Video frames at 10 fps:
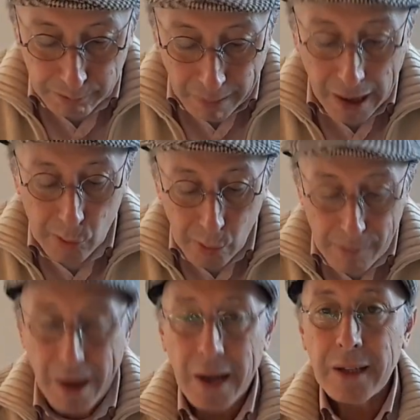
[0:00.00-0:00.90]
Pascua
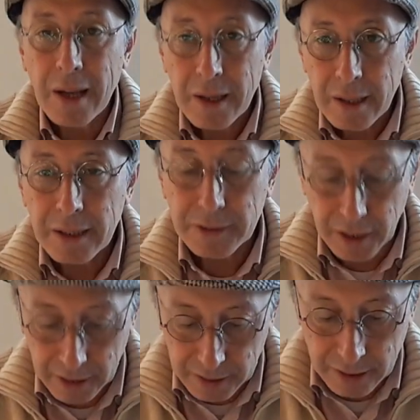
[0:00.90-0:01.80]
magna es
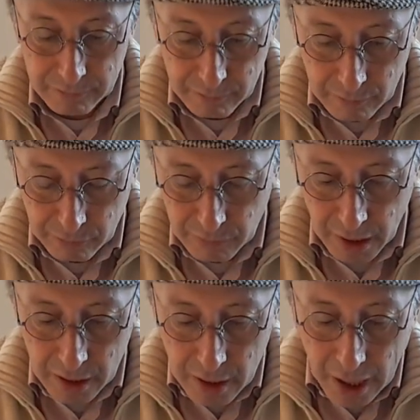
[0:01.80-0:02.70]
esta.
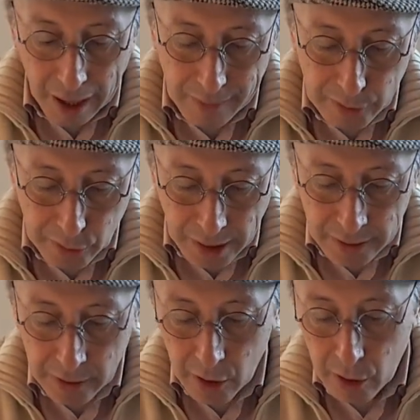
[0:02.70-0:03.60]

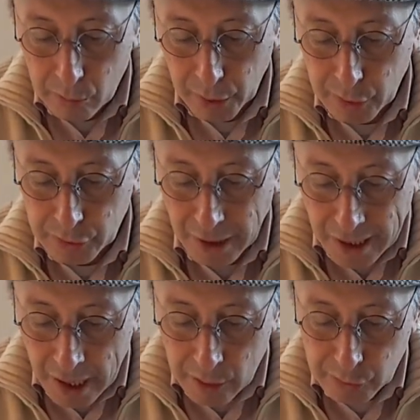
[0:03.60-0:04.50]
Abandonad vuestros
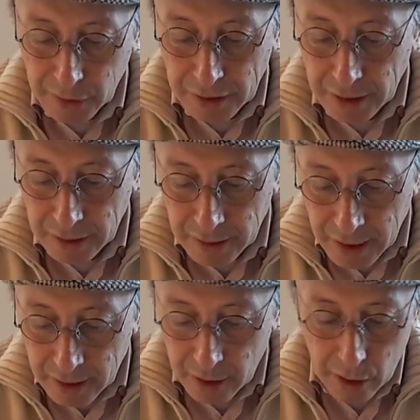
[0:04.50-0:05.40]
arados y
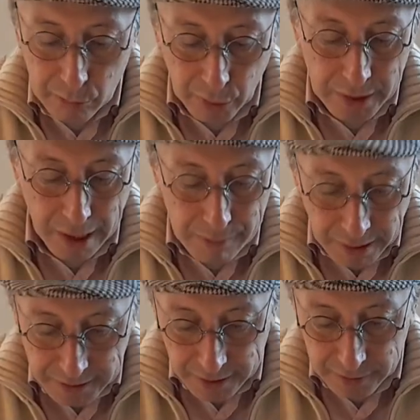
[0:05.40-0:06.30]
tended vuestras
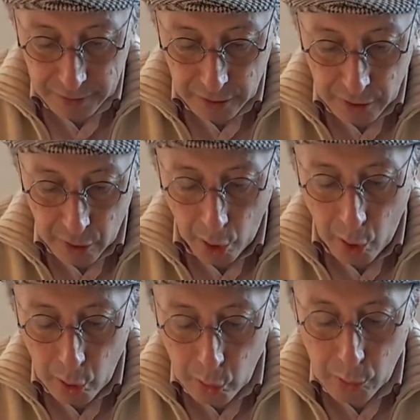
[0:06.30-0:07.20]
mesas.
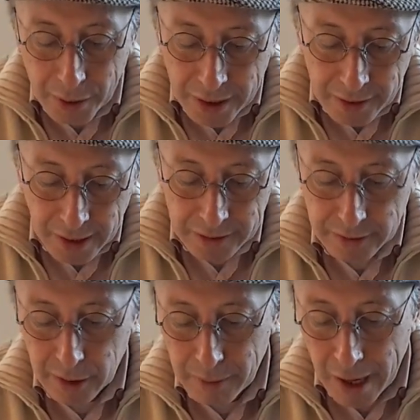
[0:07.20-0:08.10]

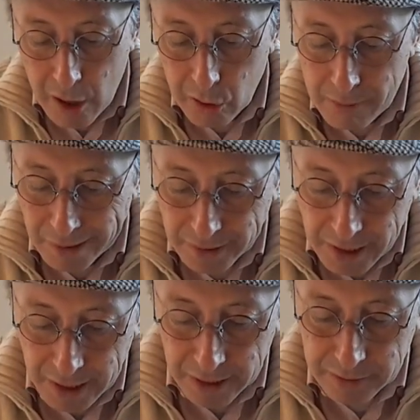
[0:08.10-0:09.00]
Cubridlas de blancos
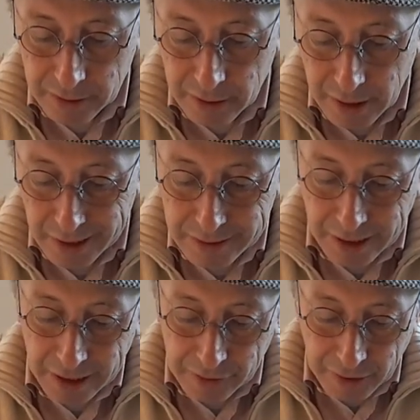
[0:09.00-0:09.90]
manteles.
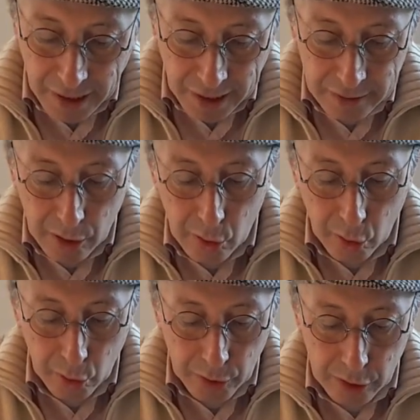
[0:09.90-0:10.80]
Sacrificad
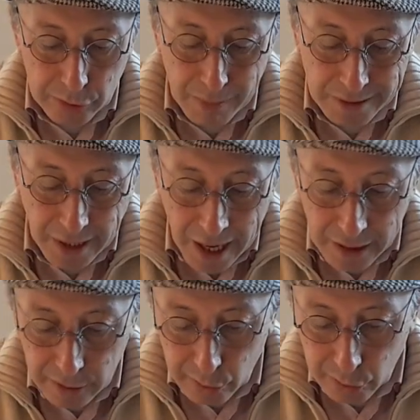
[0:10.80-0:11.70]
los corderos más
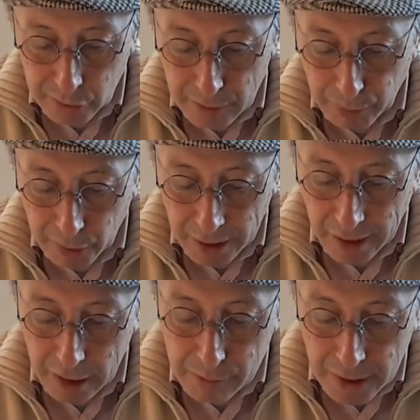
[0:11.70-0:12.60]
altos y poned
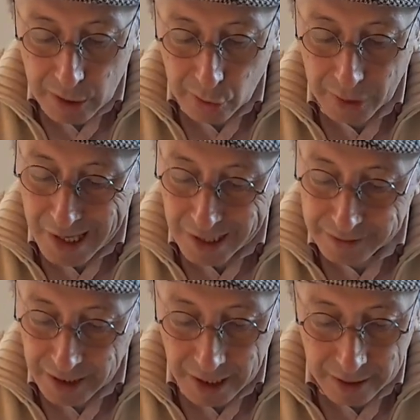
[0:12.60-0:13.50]
el vino y la
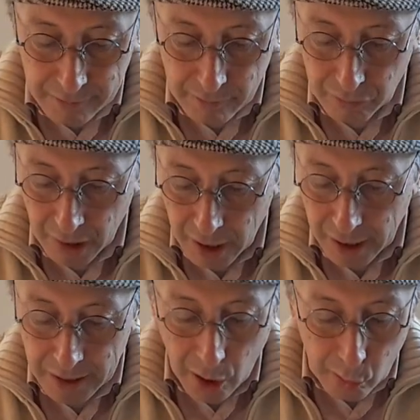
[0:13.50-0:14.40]
sal
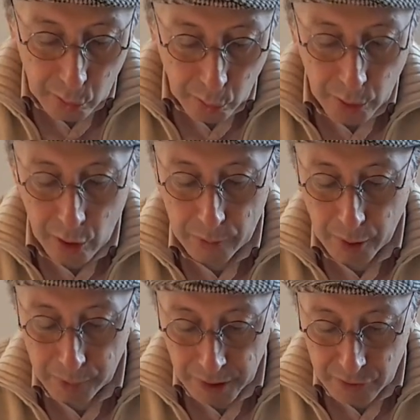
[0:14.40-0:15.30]
en augurio
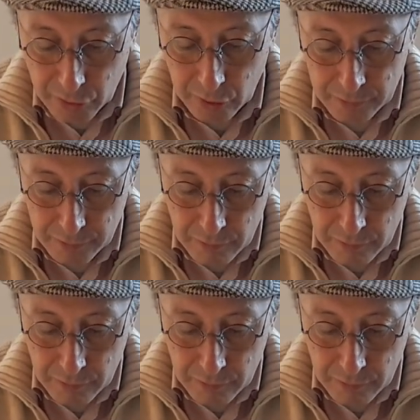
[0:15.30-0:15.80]
propicio.